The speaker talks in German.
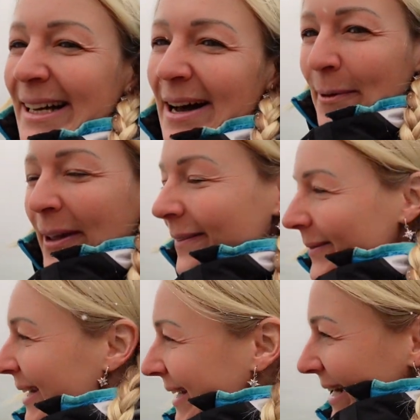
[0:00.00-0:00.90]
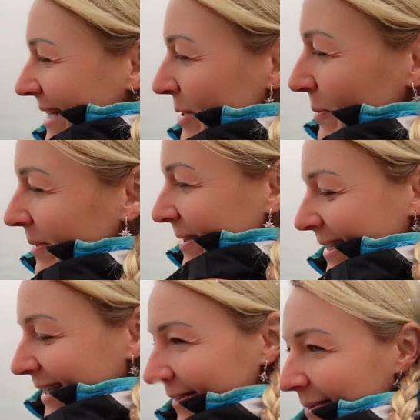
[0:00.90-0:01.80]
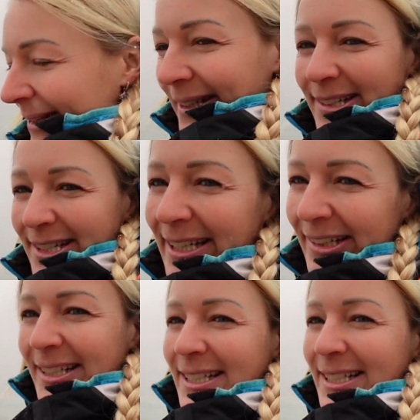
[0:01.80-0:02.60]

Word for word: aber eben nicht ganz so sicher wie mit den Schienen. Und